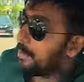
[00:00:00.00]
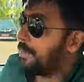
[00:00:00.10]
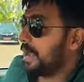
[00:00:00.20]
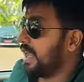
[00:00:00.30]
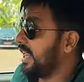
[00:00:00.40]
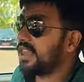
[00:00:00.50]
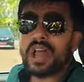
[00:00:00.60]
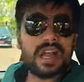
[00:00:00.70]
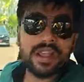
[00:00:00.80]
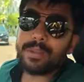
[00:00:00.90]
अब इस
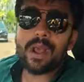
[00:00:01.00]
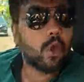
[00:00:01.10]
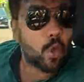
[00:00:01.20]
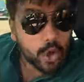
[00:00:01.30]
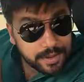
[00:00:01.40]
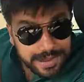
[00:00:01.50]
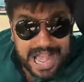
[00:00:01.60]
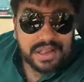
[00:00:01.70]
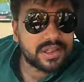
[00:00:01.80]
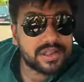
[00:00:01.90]
गाड़ी में कोई भी
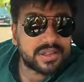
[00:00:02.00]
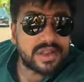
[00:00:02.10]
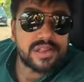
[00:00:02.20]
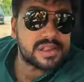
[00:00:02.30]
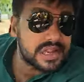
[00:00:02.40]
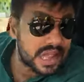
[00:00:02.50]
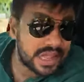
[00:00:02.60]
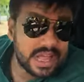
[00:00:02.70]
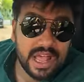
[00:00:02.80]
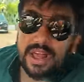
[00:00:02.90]
एक्सेसरीज
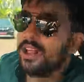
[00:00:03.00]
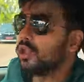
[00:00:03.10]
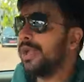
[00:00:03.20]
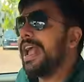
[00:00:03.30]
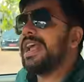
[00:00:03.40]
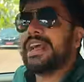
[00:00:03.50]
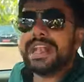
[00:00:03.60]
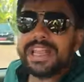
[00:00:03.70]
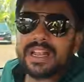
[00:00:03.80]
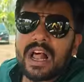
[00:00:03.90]
नहीं है तो ये
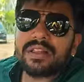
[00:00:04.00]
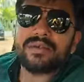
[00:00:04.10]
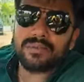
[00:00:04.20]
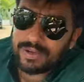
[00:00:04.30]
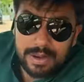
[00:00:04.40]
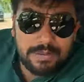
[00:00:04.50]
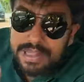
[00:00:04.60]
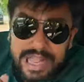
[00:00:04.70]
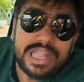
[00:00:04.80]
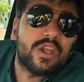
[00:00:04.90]
ग्रीन ग्लास फिल्म
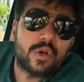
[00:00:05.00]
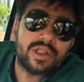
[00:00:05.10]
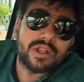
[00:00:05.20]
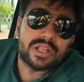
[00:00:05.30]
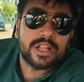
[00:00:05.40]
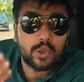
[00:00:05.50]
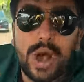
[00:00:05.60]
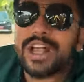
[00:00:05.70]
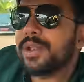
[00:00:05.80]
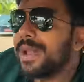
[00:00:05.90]
नहीं हो सकता है तो
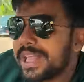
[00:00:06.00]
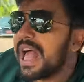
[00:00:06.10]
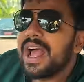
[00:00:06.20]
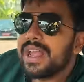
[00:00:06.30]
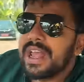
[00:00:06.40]
आखिर में क्या है